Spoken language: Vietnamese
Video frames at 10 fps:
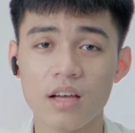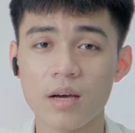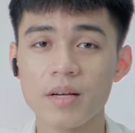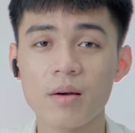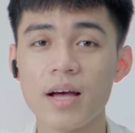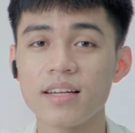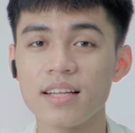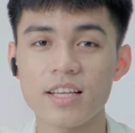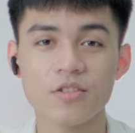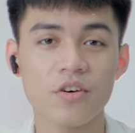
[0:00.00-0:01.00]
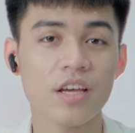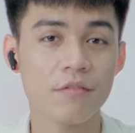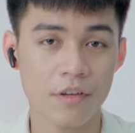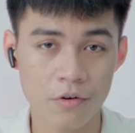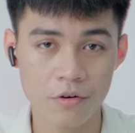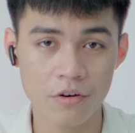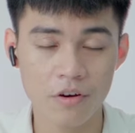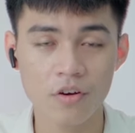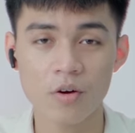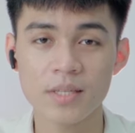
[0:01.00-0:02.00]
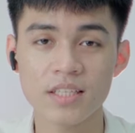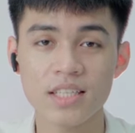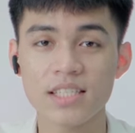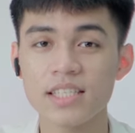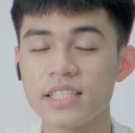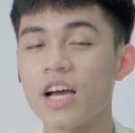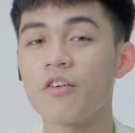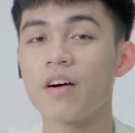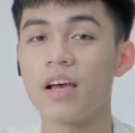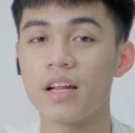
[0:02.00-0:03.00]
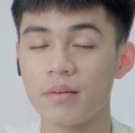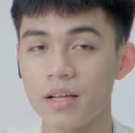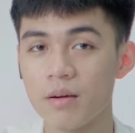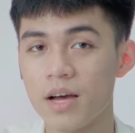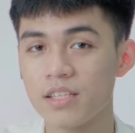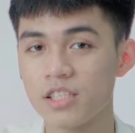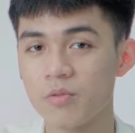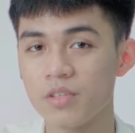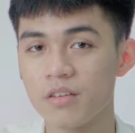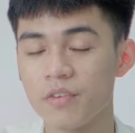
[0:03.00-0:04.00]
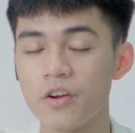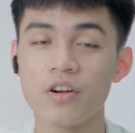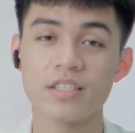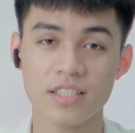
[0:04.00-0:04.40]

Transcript: Cảm ơn các bạn đã theo dõi hết video. Còn bây giờ thì xin chào và hẹn gặp lại các bạn trong những video lần